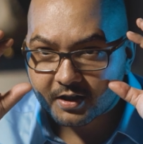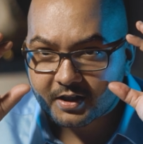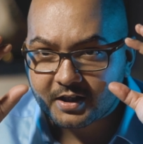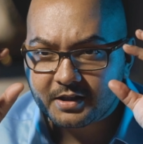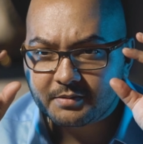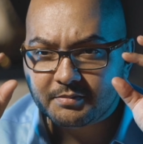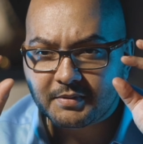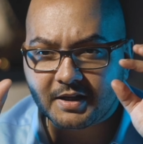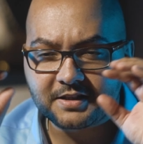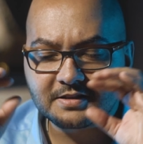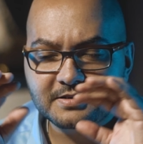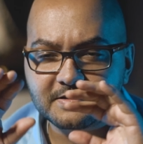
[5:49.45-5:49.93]

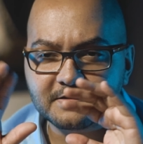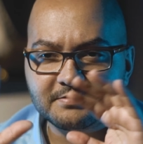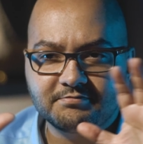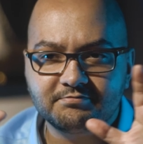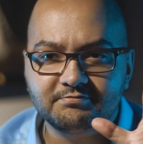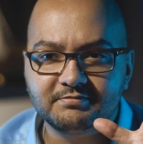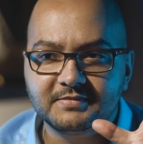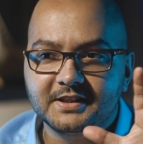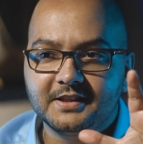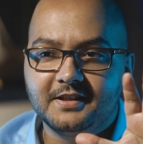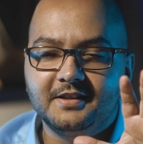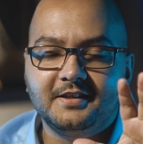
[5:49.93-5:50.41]
aqui, mas
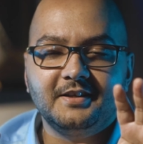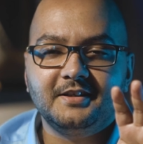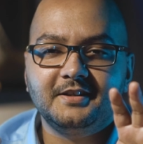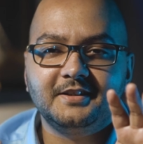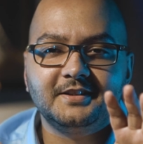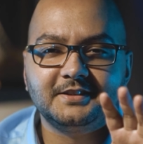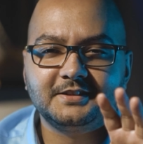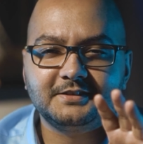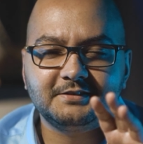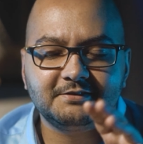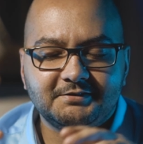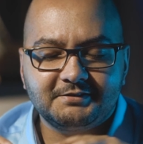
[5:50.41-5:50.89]

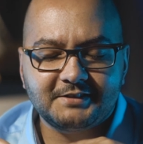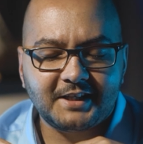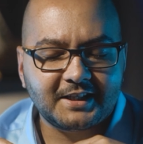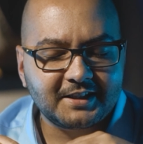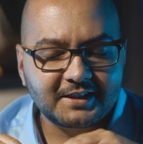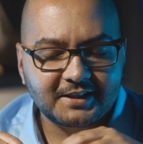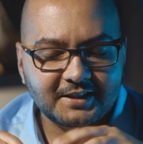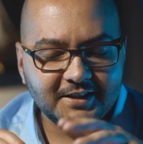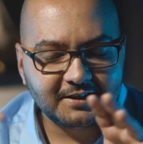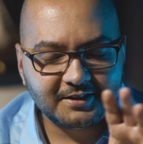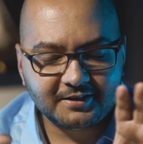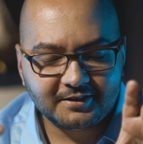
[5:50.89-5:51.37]

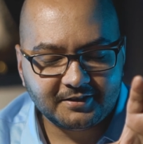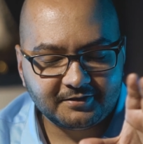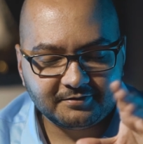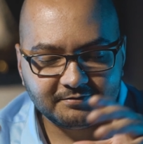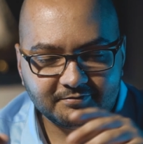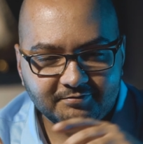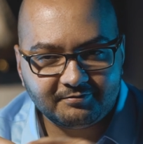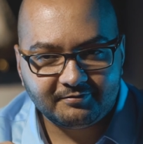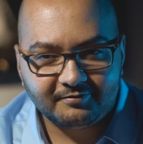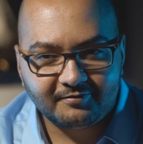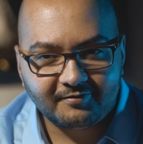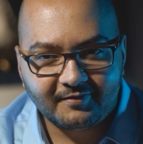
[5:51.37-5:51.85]
nada que,
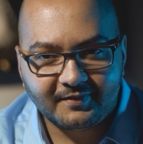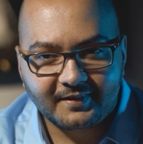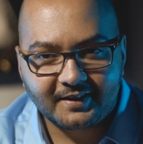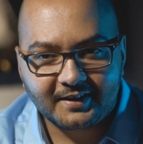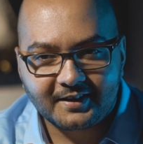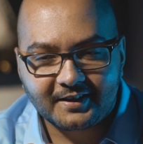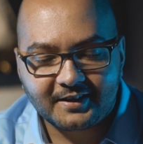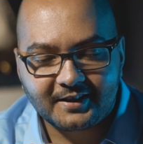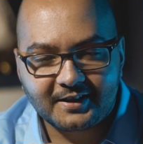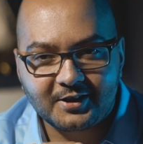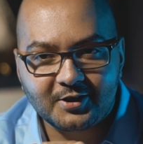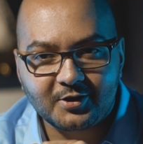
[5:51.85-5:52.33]

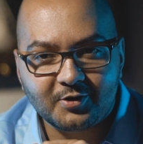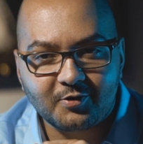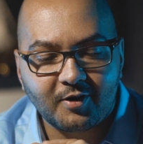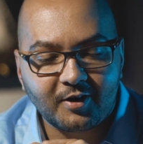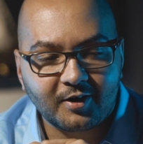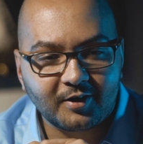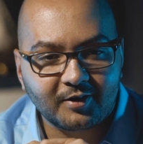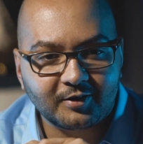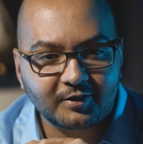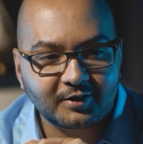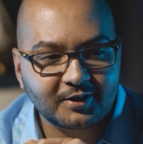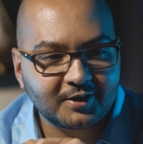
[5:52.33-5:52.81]
que,
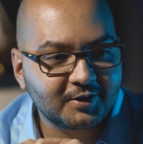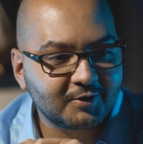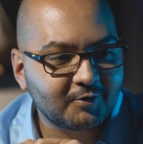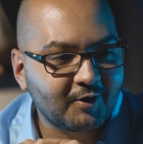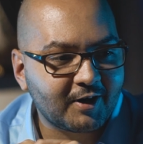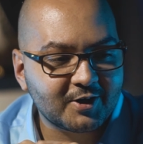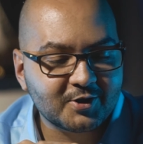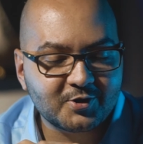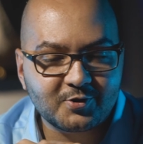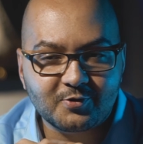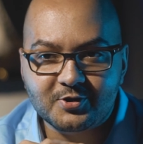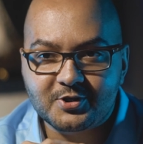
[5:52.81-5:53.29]
não, que
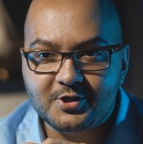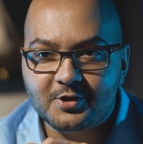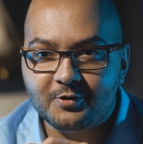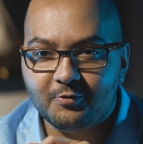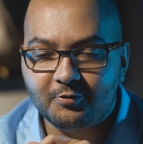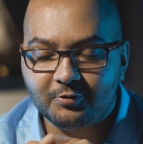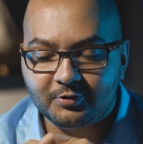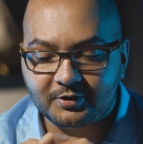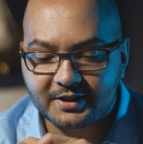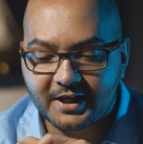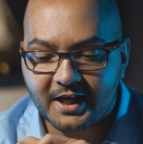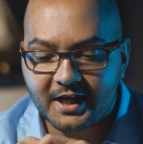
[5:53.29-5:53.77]
não ajuste
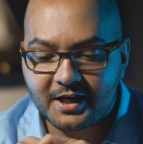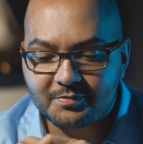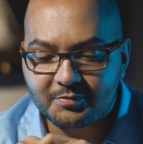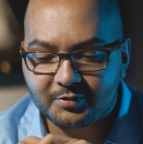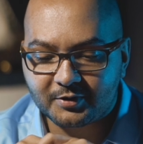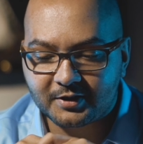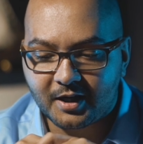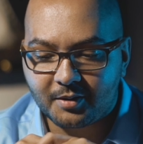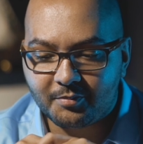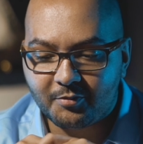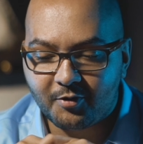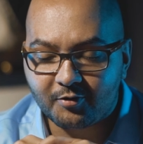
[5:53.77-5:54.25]
com o
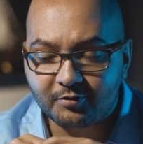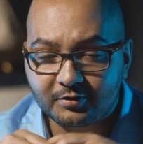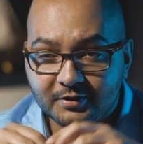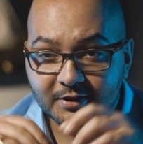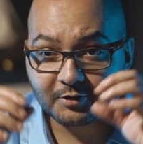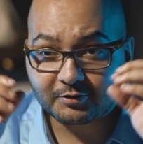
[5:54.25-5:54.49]
tempo, tá bom?